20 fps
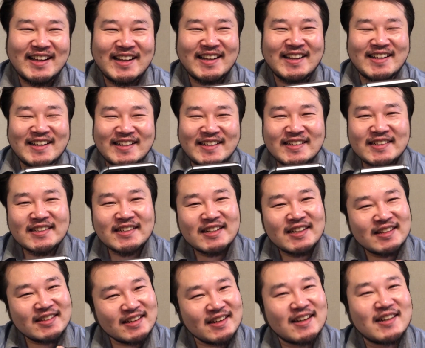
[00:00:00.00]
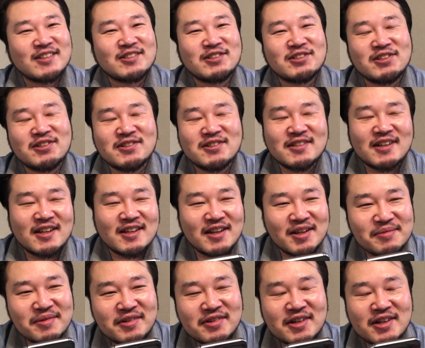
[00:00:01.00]
だからそれぐらい
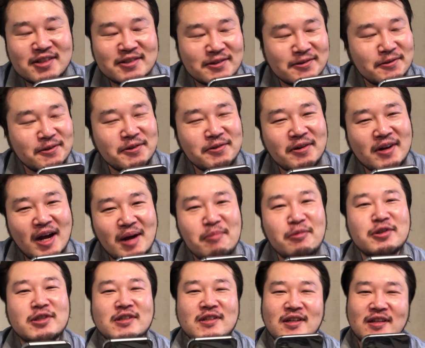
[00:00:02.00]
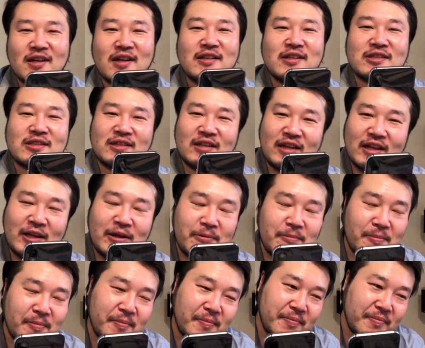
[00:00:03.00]
レベルがちょうどいいのかもしれないですね
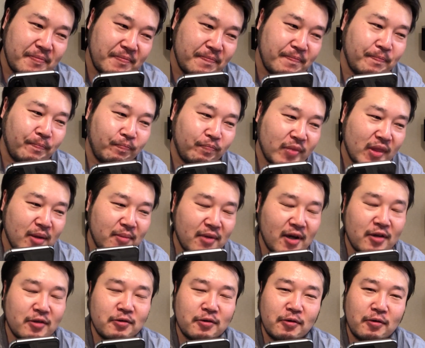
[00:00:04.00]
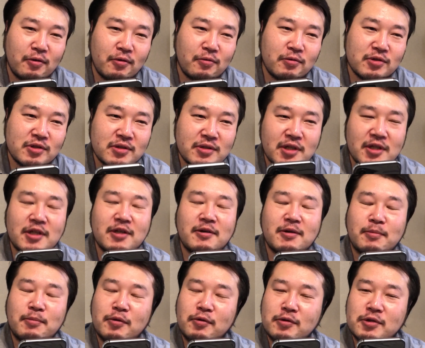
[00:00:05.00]
うんまああの個人的に
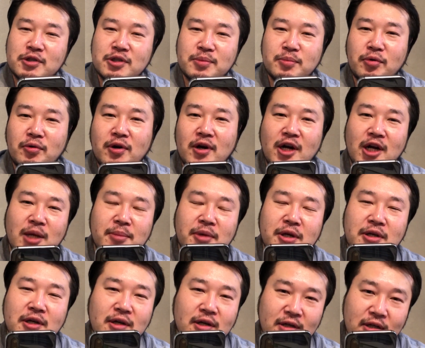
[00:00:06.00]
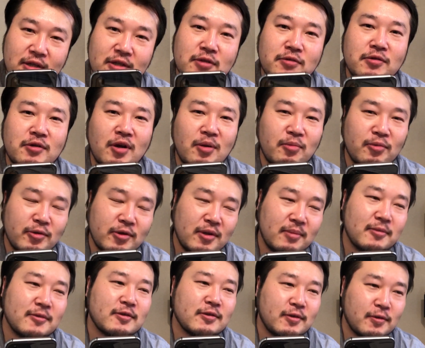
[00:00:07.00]
はもう指紋があればいいかなっていうふうには思っ
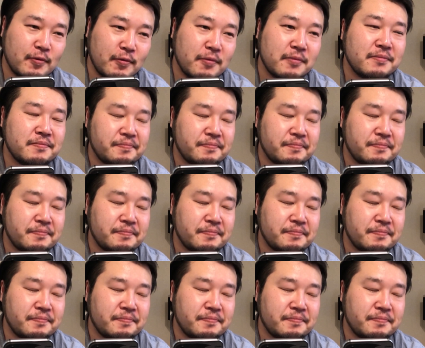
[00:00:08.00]
てますけど